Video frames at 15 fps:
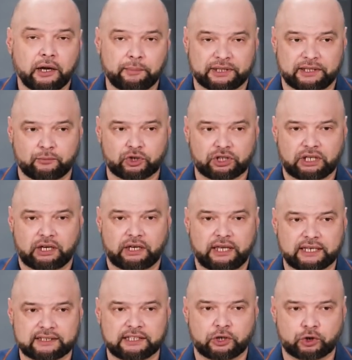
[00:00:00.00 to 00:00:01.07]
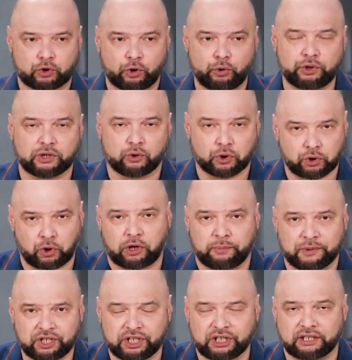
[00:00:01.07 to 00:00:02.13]
Потому что я знаю, что люди, у которых
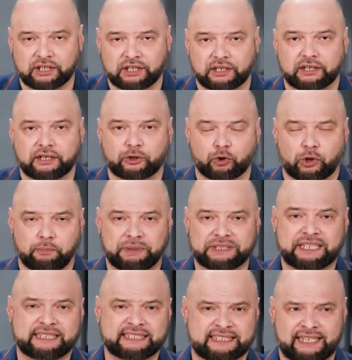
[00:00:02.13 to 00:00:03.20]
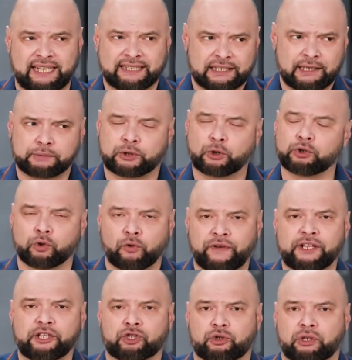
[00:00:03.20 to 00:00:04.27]
машины, которым по 30 лет, они абсолютно
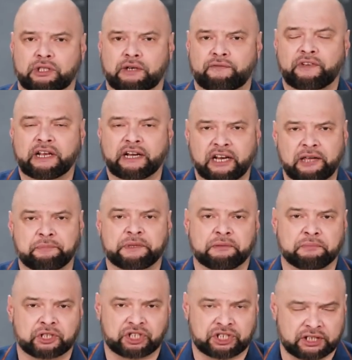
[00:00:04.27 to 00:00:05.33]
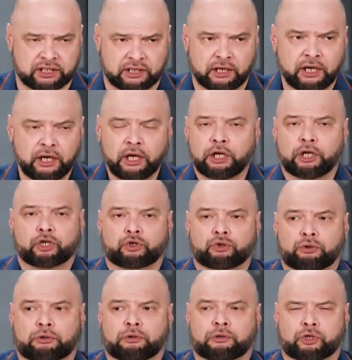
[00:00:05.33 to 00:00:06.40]
уверены, что это великолепные машины, и
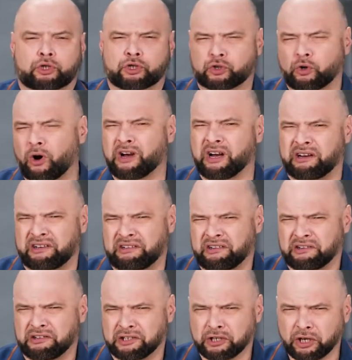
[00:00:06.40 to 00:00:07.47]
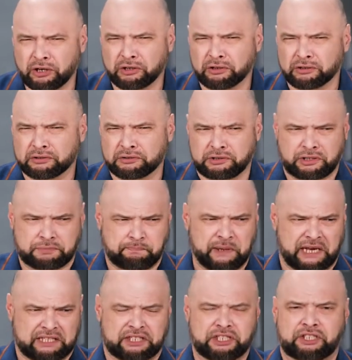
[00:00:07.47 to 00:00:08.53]
что сколько?
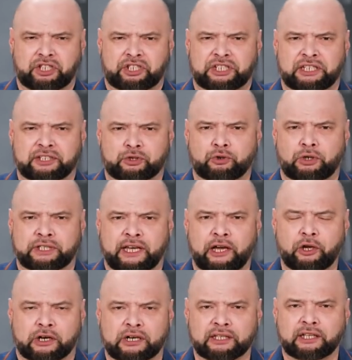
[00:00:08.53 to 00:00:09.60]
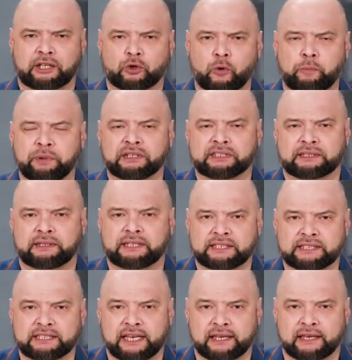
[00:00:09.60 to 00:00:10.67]
5 тысяч она стоит, я ее когда-то купил за эти
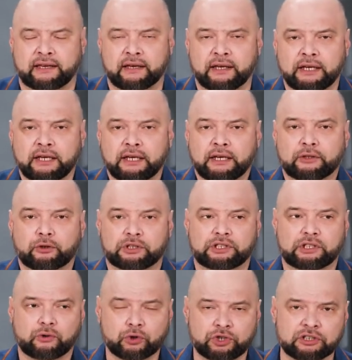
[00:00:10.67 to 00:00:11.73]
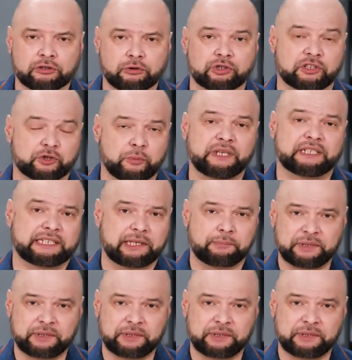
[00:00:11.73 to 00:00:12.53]
деньги. То есть очень сложно, особенно если это